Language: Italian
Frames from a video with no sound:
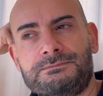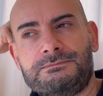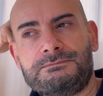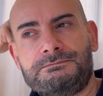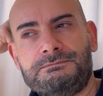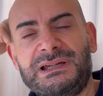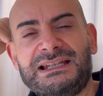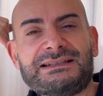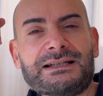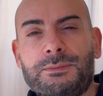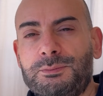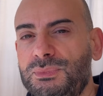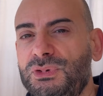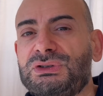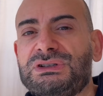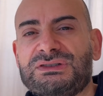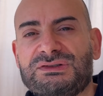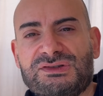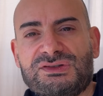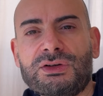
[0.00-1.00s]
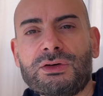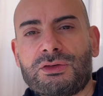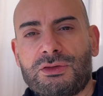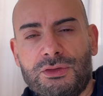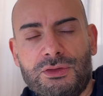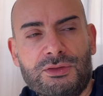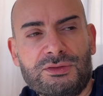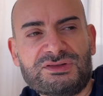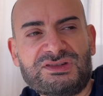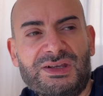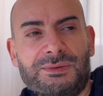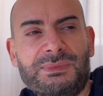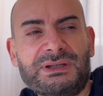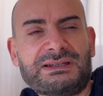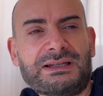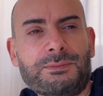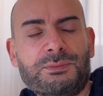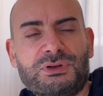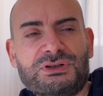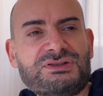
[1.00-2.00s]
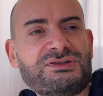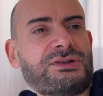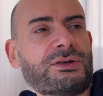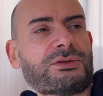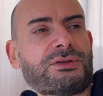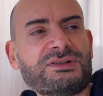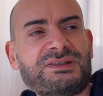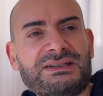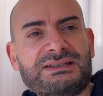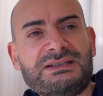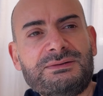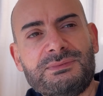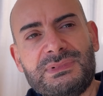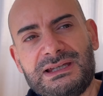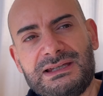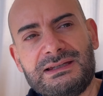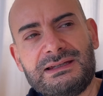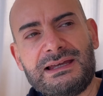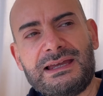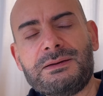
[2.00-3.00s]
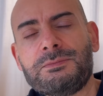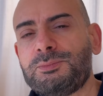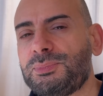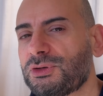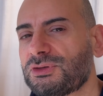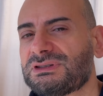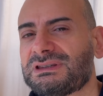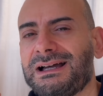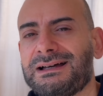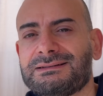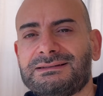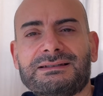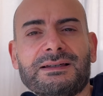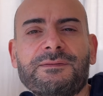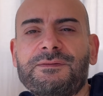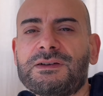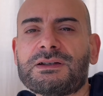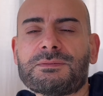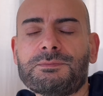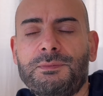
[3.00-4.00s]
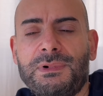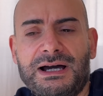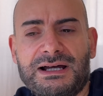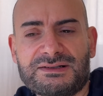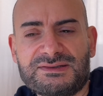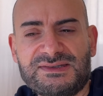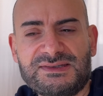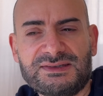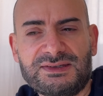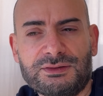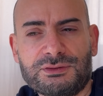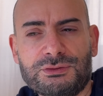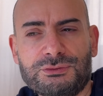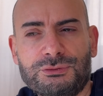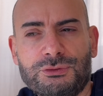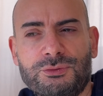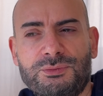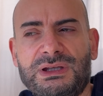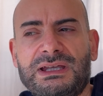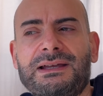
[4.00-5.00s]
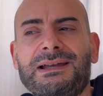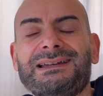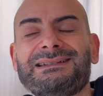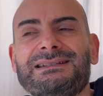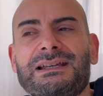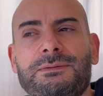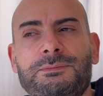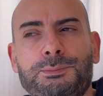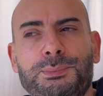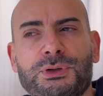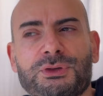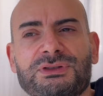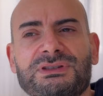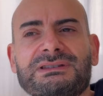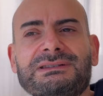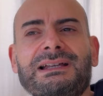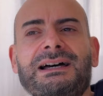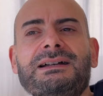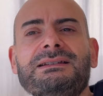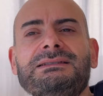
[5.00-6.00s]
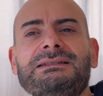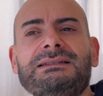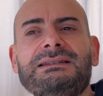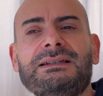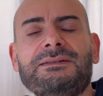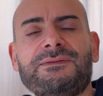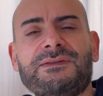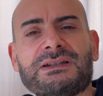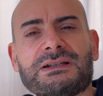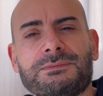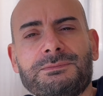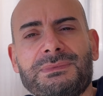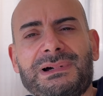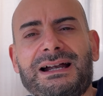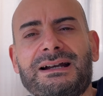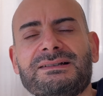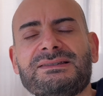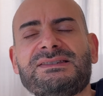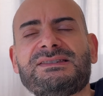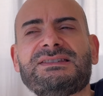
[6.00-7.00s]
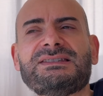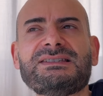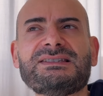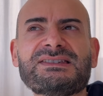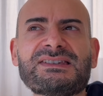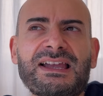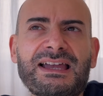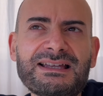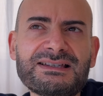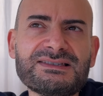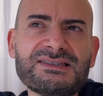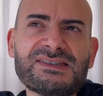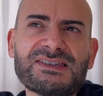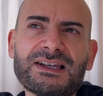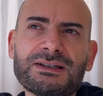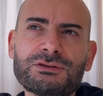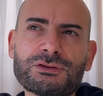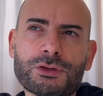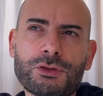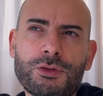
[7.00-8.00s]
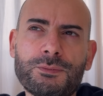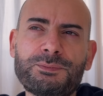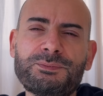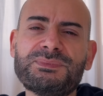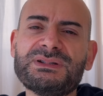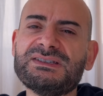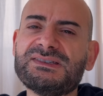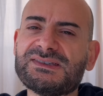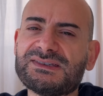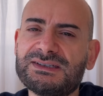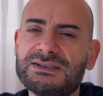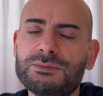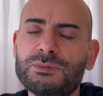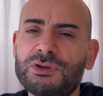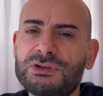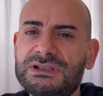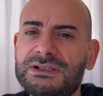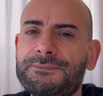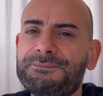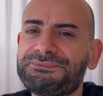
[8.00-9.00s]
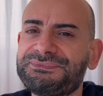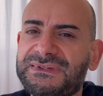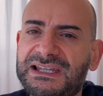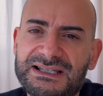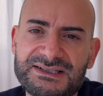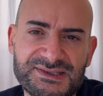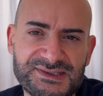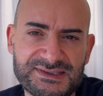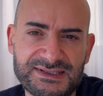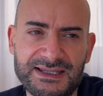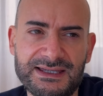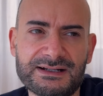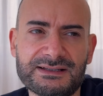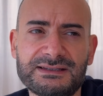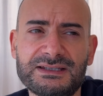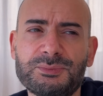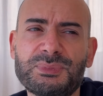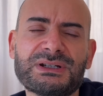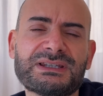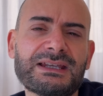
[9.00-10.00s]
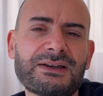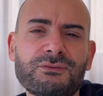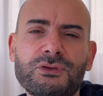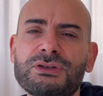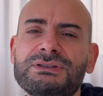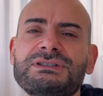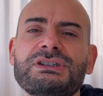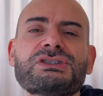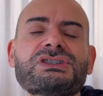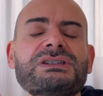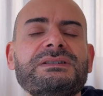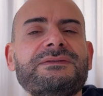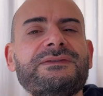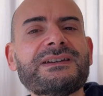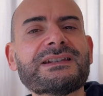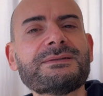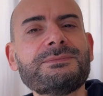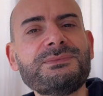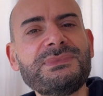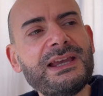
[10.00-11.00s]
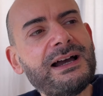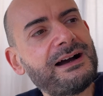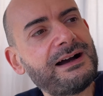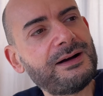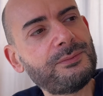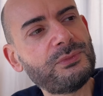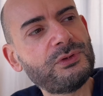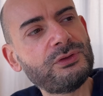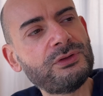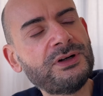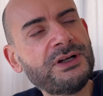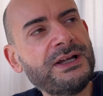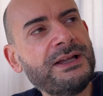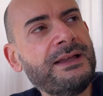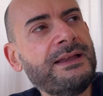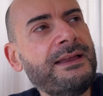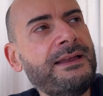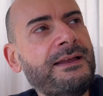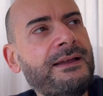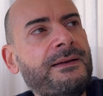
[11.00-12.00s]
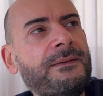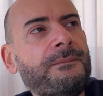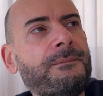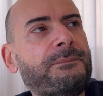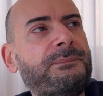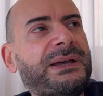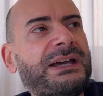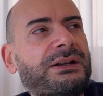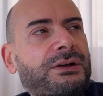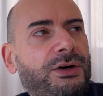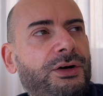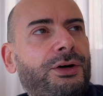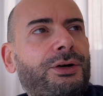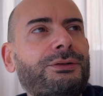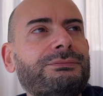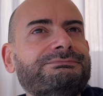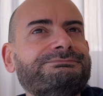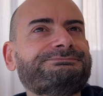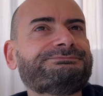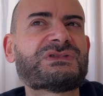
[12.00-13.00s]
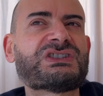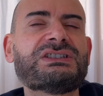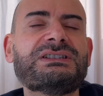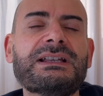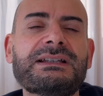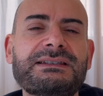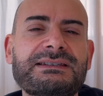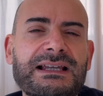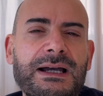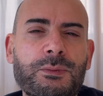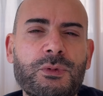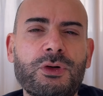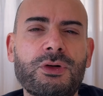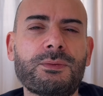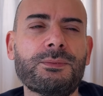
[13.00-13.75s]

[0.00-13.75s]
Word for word: metabolizzo cose, metabolizzo cose di me, è importante fermarsi secondo me ed è importante fermarsi senza troppi stimoli esterni perché a volte ci fermiamo però ci dedichiamo